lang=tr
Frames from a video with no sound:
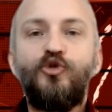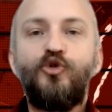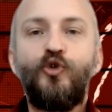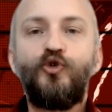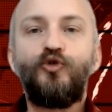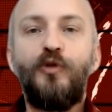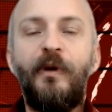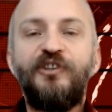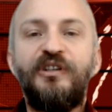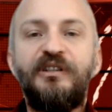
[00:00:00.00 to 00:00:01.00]
soruşturma
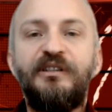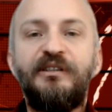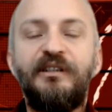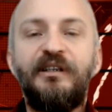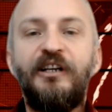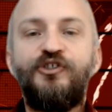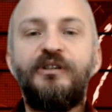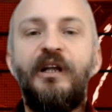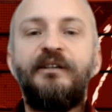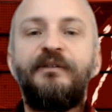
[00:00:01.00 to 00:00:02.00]
başlatıldığı
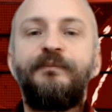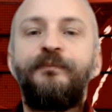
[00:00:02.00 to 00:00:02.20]
açıklandı.